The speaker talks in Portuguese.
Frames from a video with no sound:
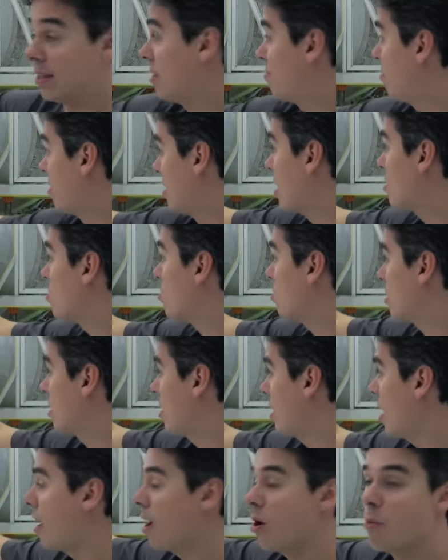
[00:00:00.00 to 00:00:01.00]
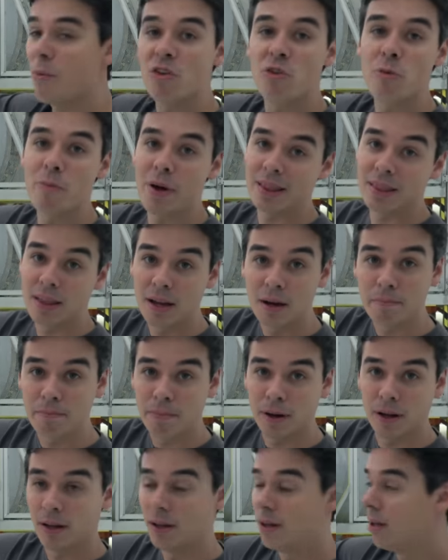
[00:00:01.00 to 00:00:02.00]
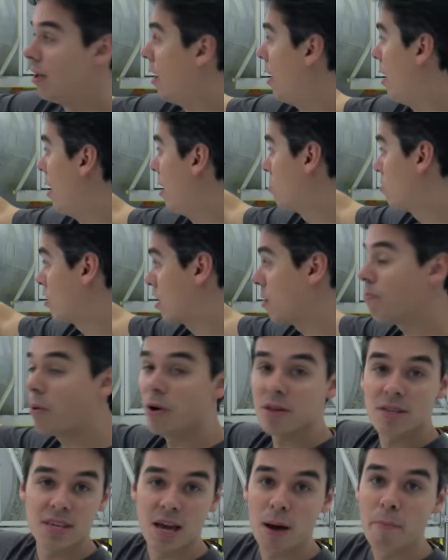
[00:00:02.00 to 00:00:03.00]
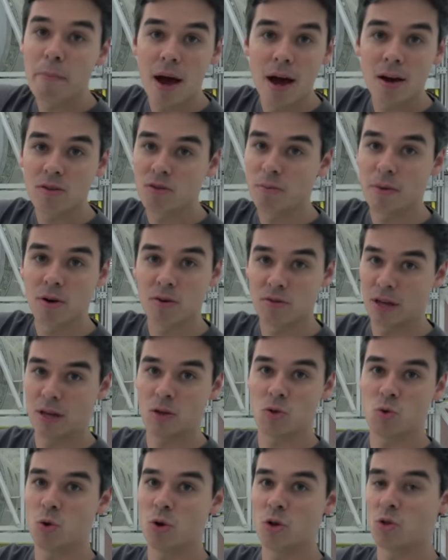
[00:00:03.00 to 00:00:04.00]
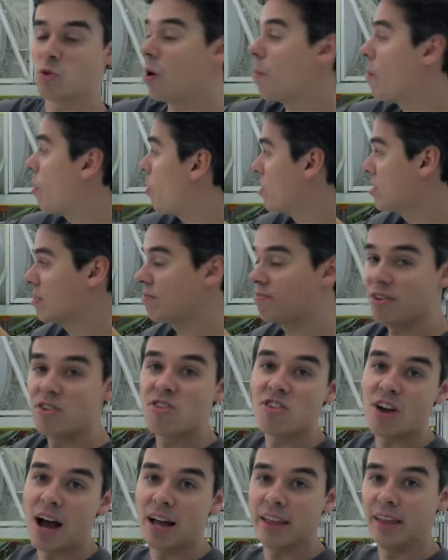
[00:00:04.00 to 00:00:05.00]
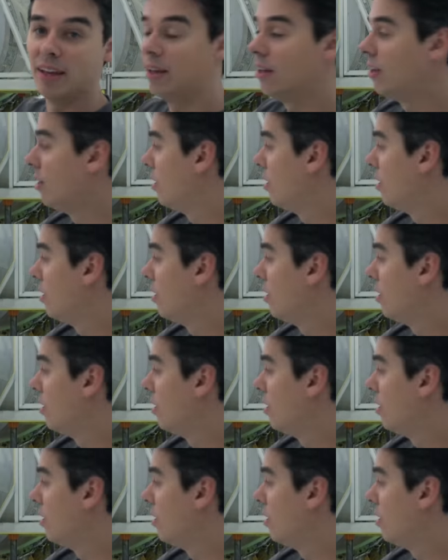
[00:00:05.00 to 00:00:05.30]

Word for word: Na verdade, isso aqui é realmente uma tampa. É, isso aqui pode ser aberto em manutenções, não é uma coisa fechada.